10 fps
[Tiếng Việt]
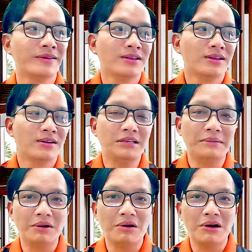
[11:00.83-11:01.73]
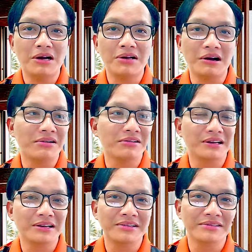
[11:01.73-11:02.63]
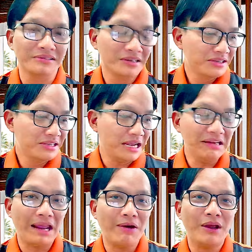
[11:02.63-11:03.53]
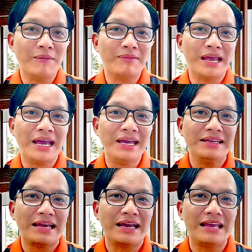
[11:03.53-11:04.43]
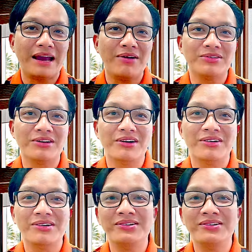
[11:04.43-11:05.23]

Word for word: nó chăm lo ân cần ờ, trắng trẻo đẹp trai nhà giàu trời